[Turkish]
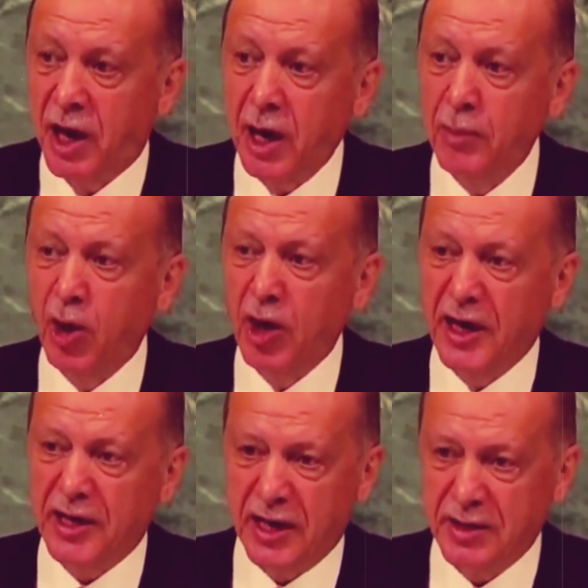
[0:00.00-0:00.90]
Hal
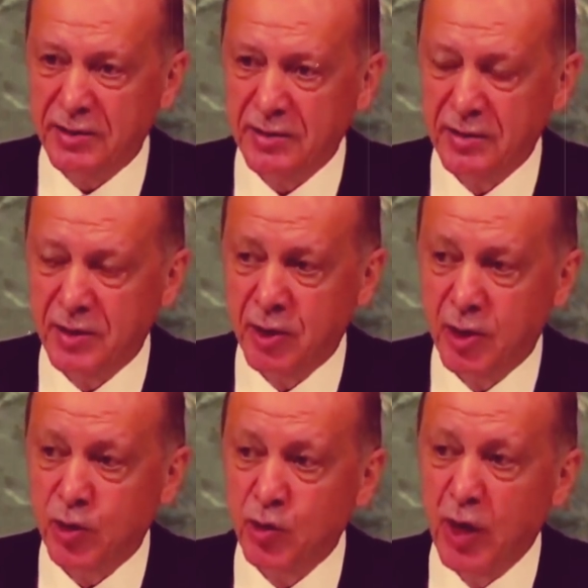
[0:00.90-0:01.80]
böyleyken
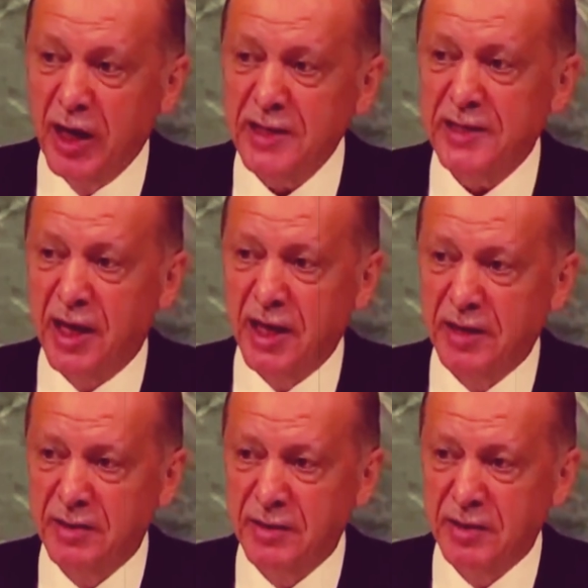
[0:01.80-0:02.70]

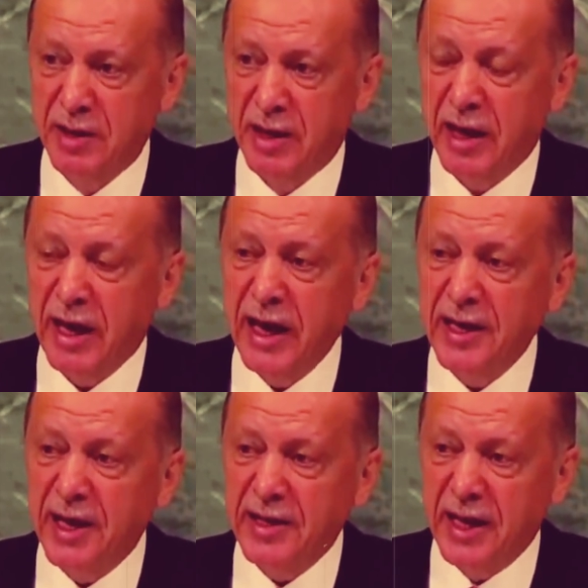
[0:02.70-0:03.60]
Yunanistan'ın
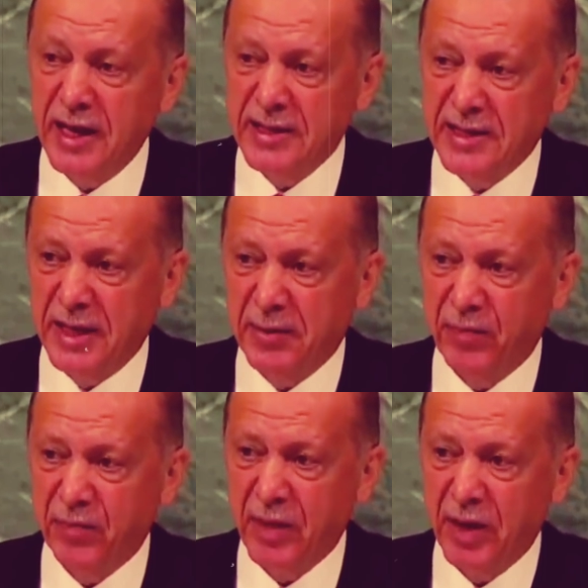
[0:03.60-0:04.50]
Ege Denizi
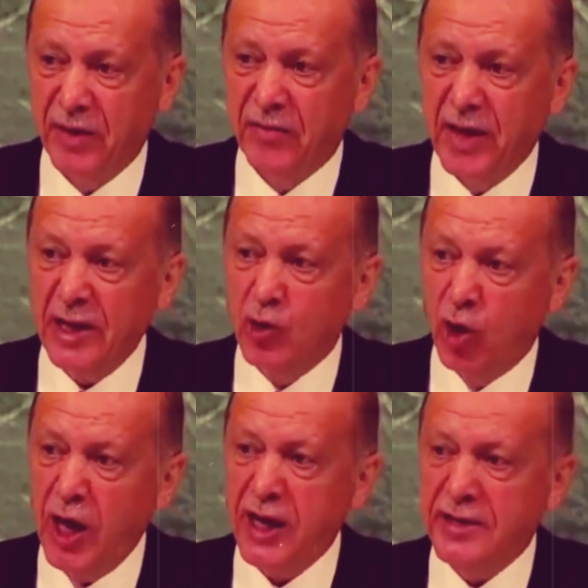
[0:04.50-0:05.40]
ve
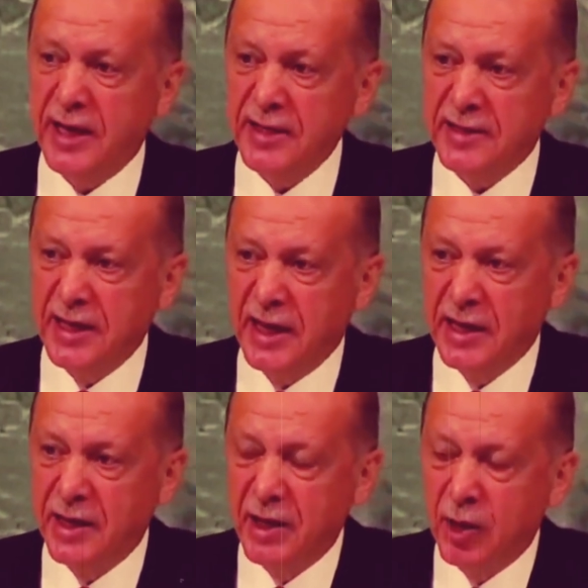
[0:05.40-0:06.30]
Doğu Akdeniz'de
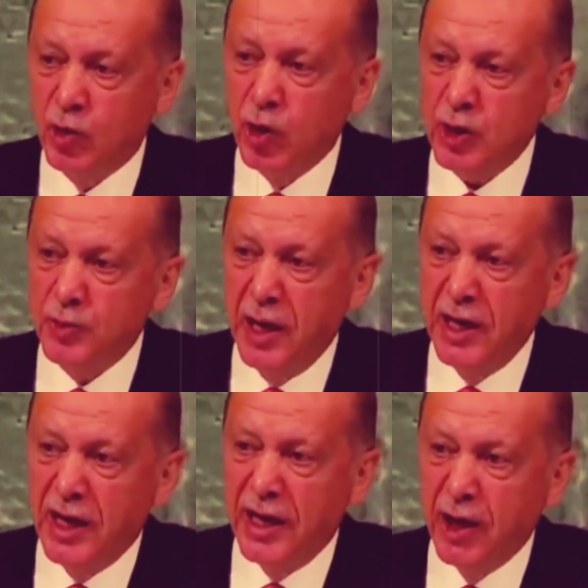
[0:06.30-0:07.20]

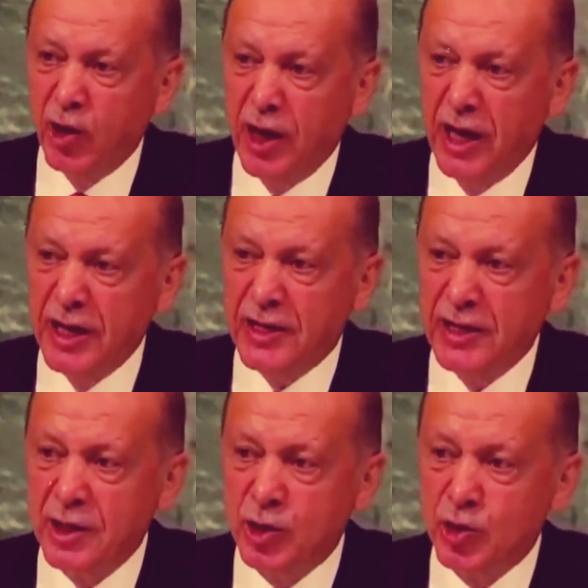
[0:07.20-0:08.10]
göçmenlere yönelik
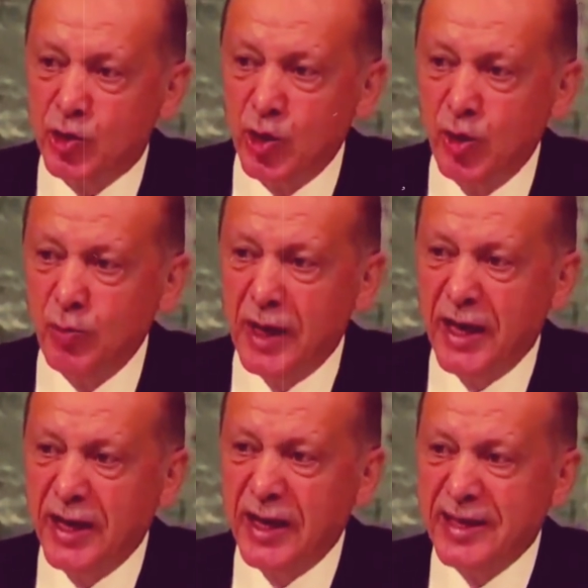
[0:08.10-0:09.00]

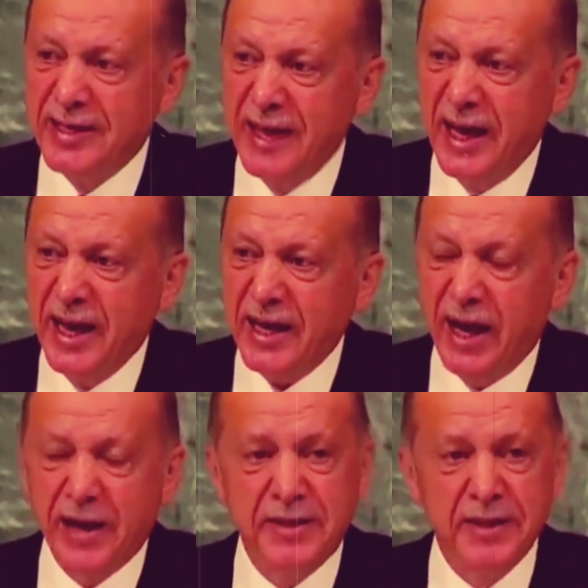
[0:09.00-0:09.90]
zulümlerinin giderek
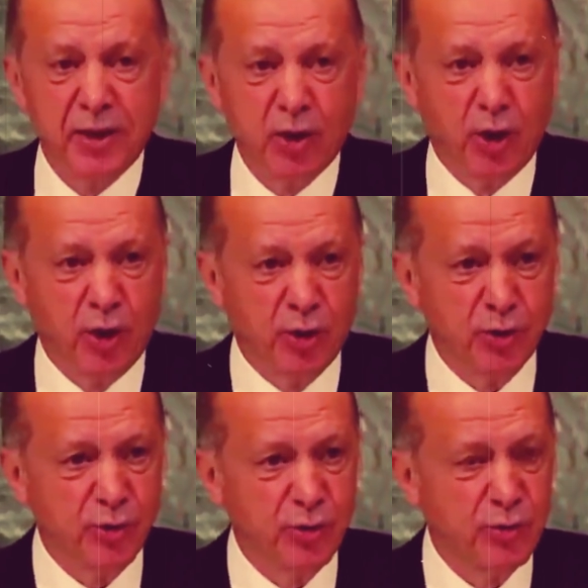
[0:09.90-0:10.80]
arttığını görüyoruz.